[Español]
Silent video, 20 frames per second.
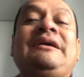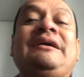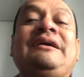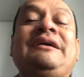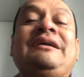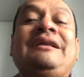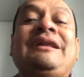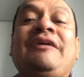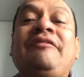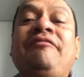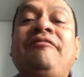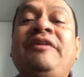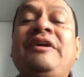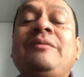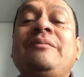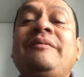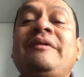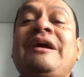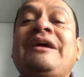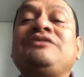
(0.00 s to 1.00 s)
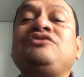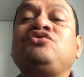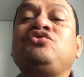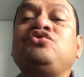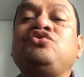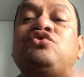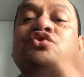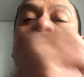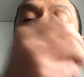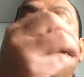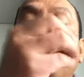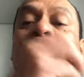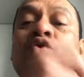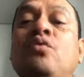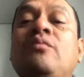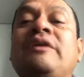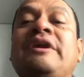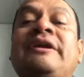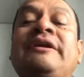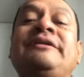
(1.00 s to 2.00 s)
La fibra
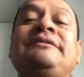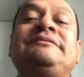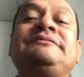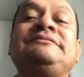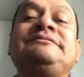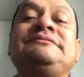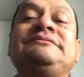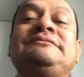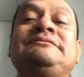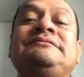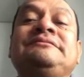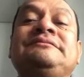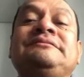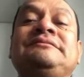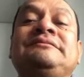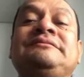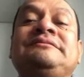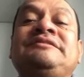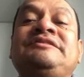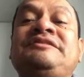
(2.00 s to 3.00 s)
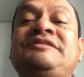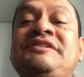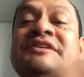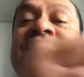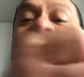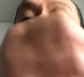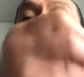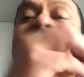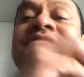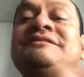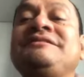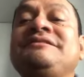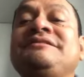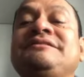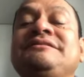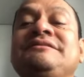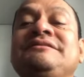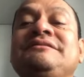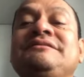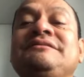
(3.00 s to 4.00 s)
soluble, si
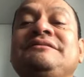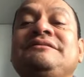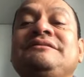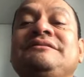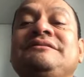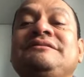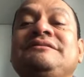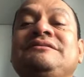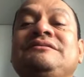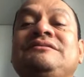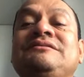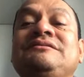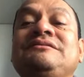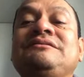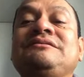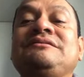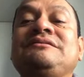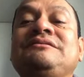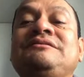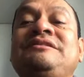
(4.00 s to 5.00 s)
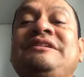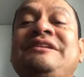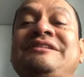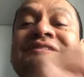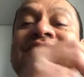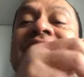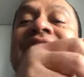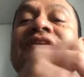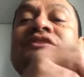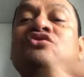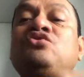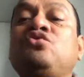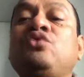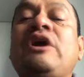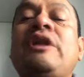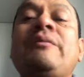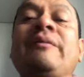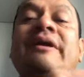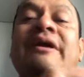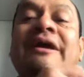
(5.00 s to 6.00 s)
es, si se
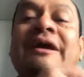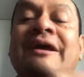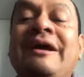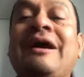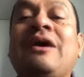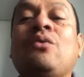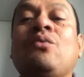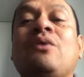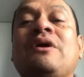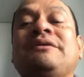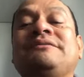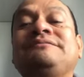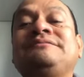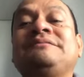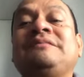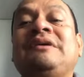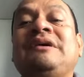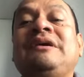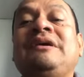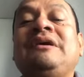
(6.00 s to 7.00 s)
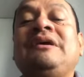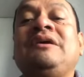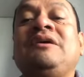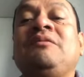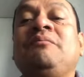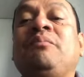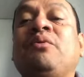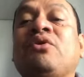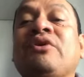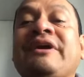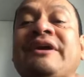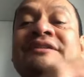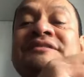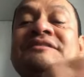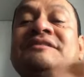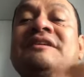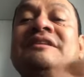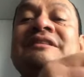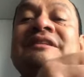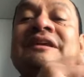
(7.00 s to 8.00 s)
disuelve en agua, porque
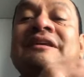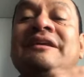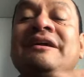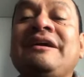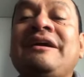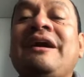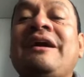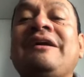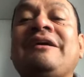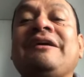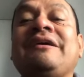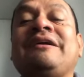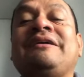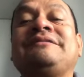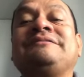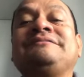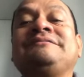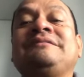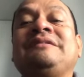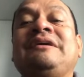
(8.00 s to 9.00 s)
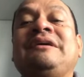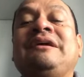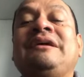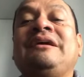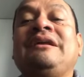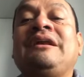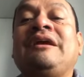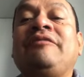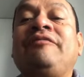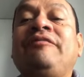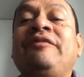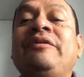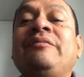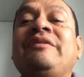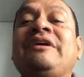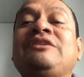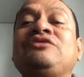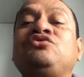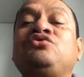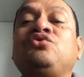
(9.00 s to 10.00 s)
si tiene carga. La
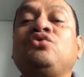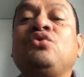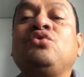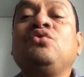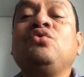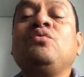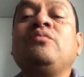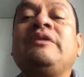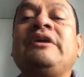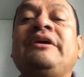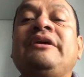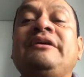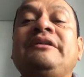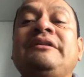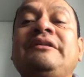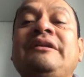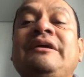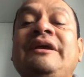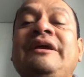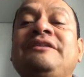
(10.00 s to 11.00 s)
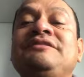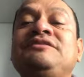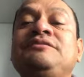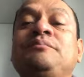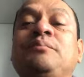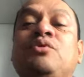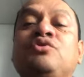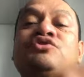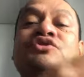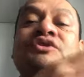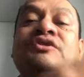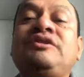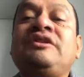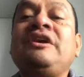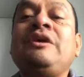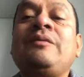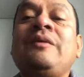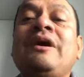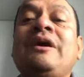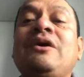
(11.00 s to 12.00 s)
fibra soluble es
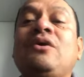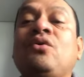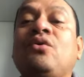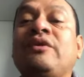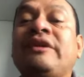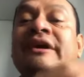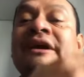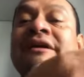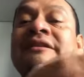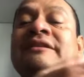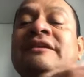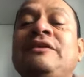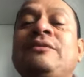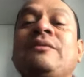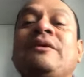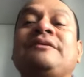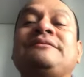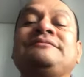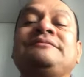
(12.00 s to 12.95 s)
positiva o negativa.